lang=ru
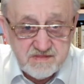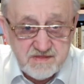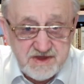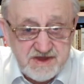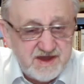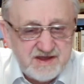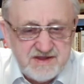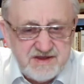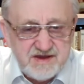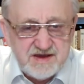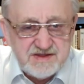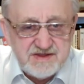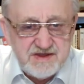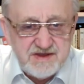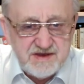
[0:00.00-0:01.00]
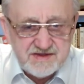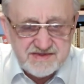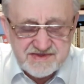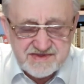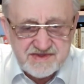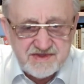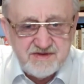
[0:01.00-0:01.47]
Я не
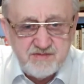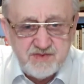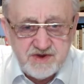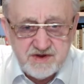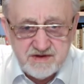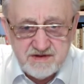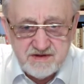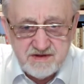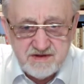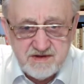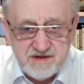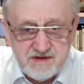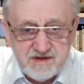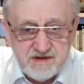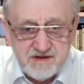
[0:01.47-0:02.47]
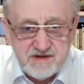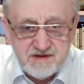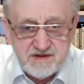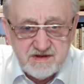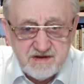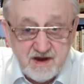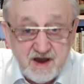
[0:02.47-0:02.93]
отец тебе,
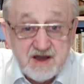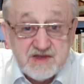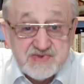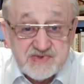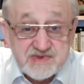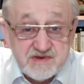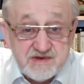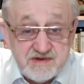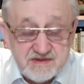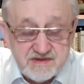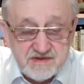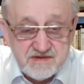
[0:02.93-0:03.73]
а сын.